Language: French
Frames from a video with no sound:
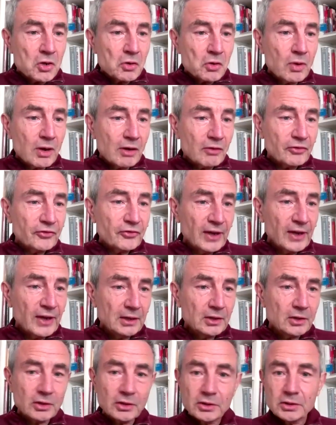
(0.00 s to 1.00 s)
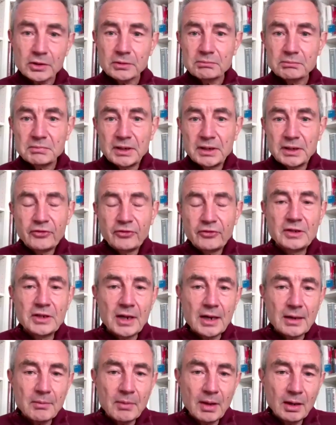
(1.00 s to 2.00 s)
où en fait, ben
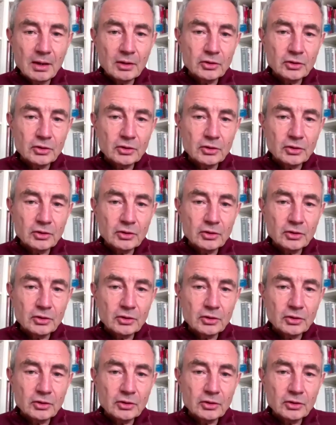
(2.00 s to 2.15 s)
finalement,